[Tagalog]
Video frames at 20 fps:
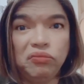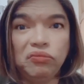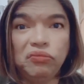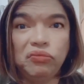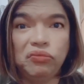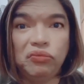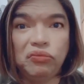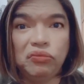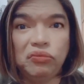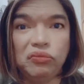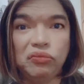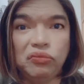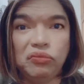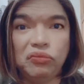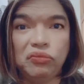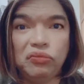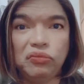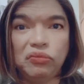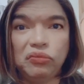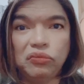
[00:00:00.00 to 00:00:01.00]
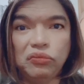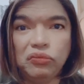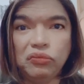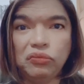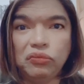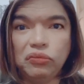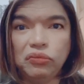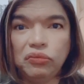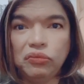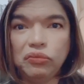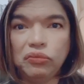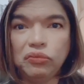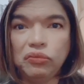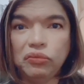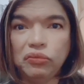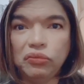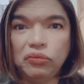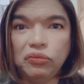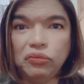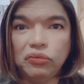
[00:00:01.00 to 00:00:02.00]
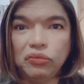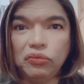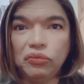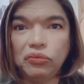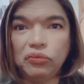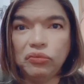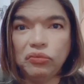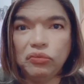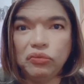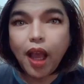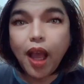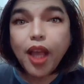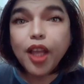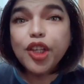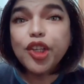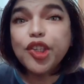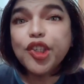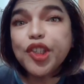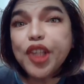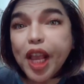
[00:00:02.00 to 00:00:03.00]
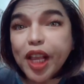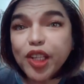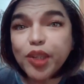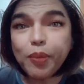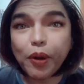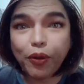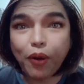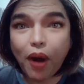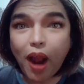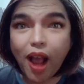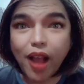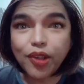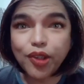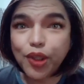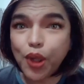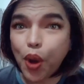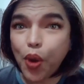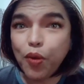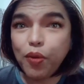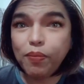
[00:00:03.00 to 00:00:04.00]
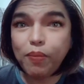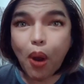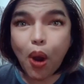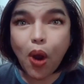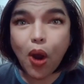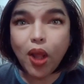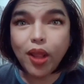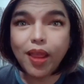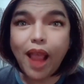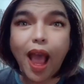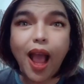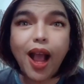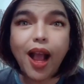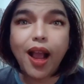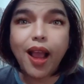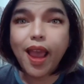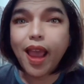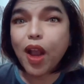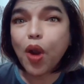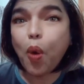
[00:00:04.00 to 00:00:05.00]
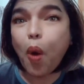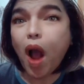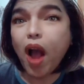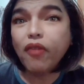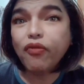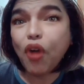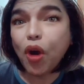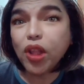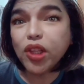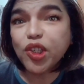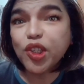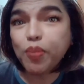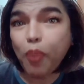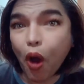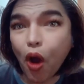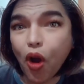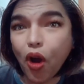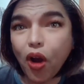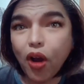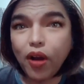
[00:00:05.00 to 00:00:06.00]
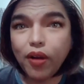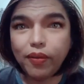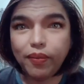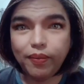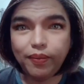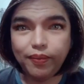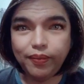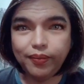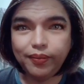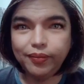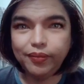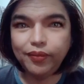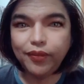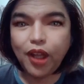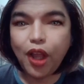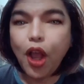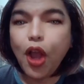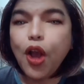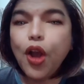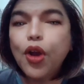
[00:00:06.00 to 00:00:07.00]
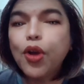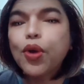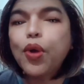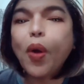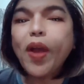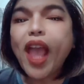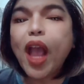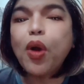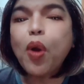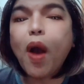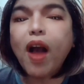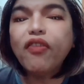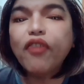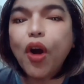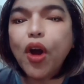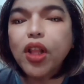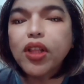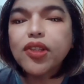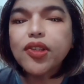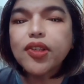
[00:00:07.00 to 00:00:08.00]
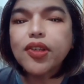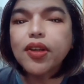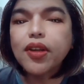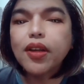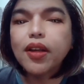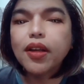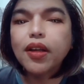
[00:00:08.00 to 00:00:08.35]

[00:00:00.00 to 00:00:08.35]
Tingnan mo, wala ano na namang sinasagot ko kasi hindi mo talaga... Six piraso po ng egg waffles po. Kuya, egg waffles.